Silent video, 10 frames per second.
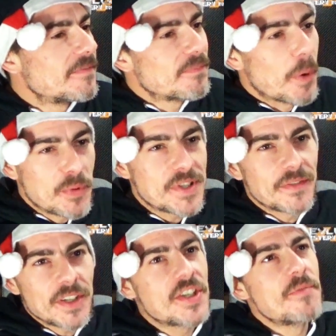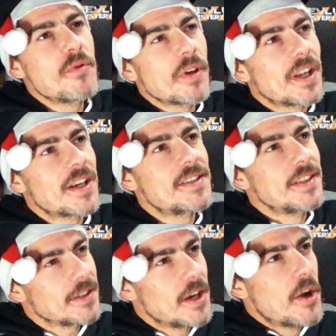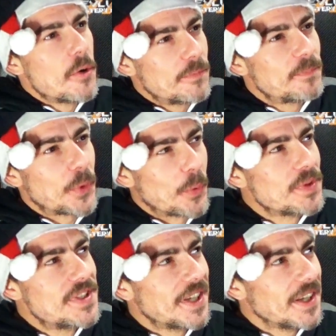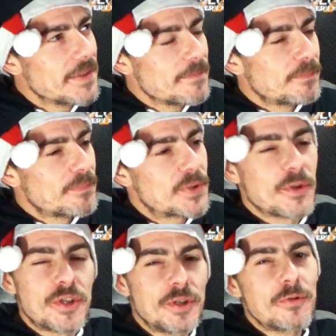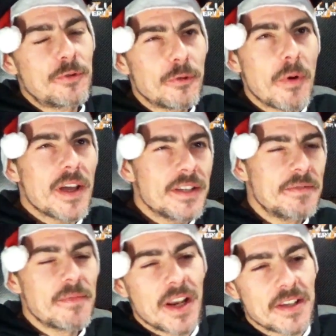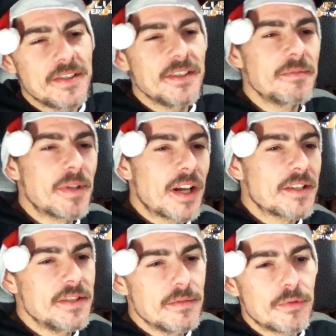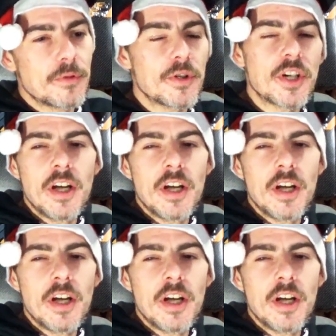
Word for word: En plus, c'est vrai, j'ai bu un Galaxy hier. On dirait, parce que je dis toujours, ouais, Team Galaxy, Team Galaxy, Blue Crush.